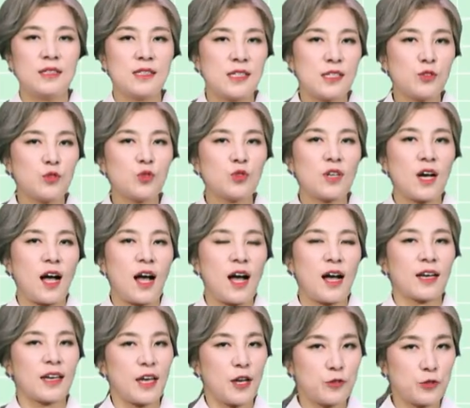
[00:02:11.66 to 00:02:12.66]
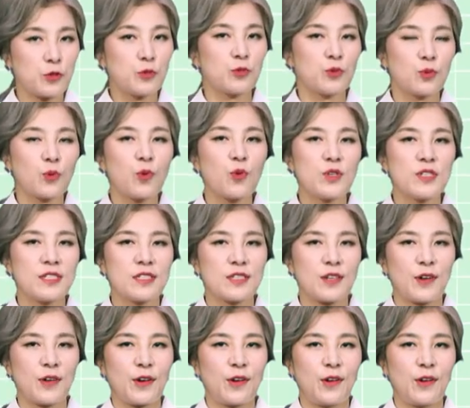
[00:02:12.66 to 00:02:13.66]
친구가 계속 웃고
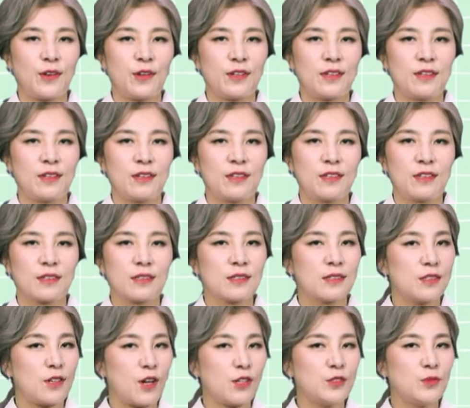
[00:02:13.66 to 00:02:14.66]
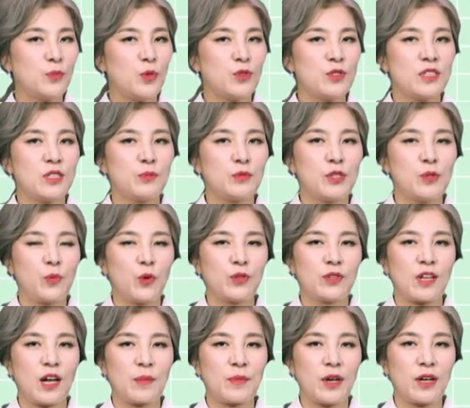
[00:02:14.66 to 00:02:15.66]
있어요. 그런 모습을
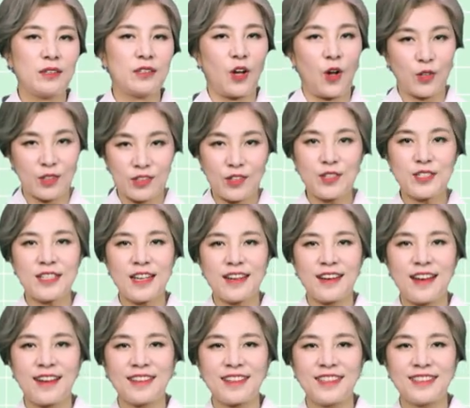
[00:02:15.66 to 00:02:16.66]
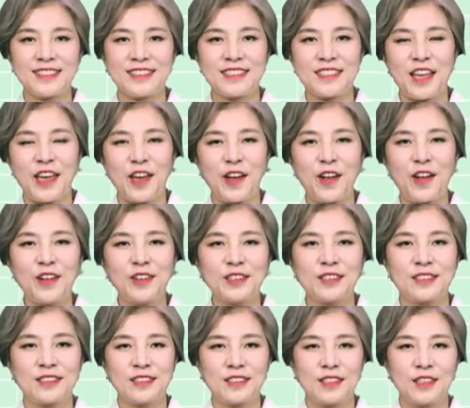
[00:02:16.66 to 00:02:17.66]
본다면 어떤 생각이 드세요?
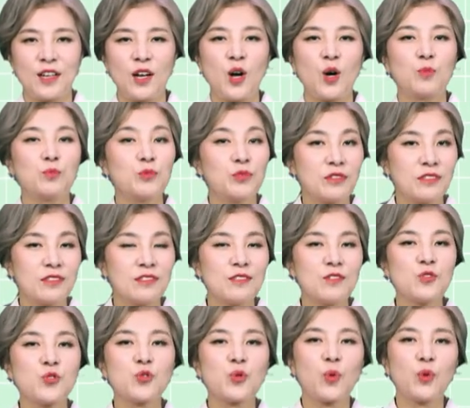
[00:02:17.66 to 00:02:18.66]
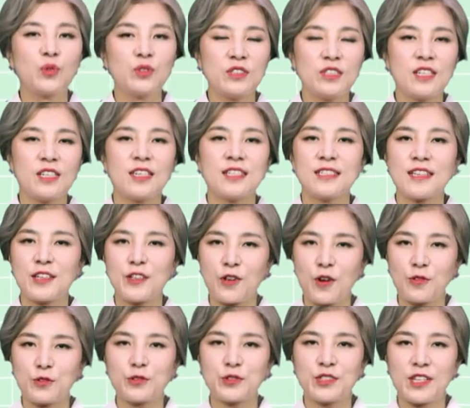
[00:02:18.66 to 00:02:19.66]
무슨 좋은 일이
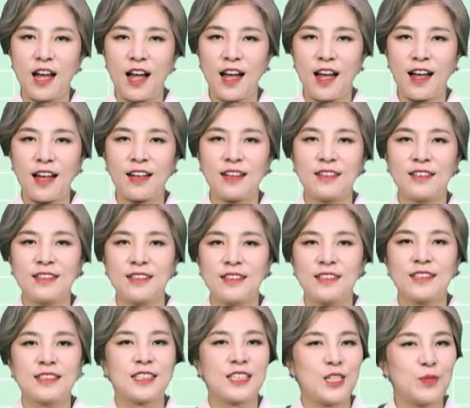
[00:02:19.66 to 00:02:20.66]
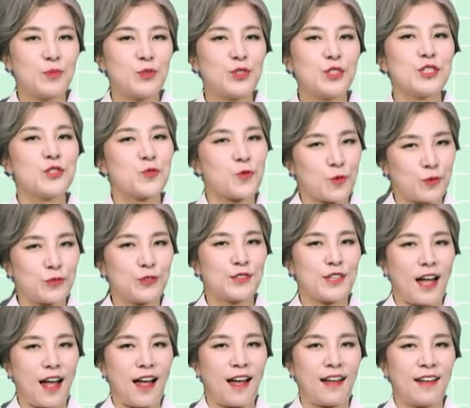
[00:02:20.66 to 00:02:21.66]
생겼구나, 기분이
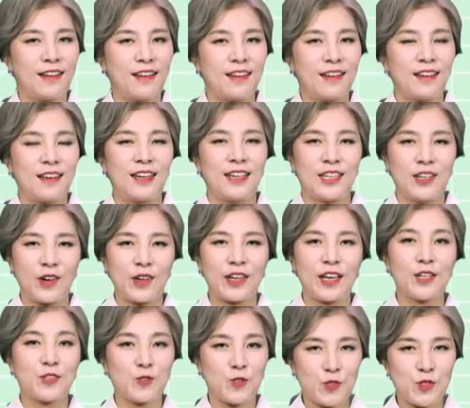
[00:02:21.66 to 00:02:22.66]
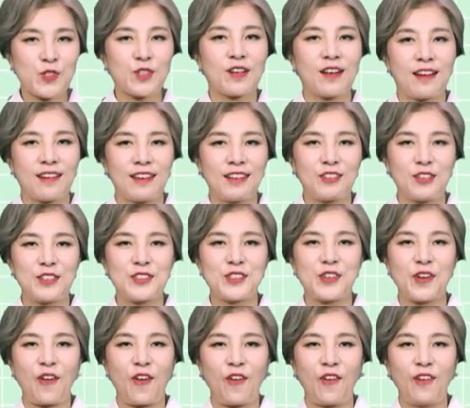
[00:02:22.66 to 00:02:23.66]
좋구나, 이렇게 추측하게
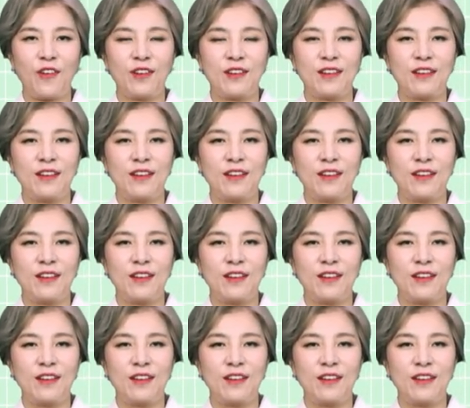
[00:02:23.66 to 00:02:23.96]
되죠.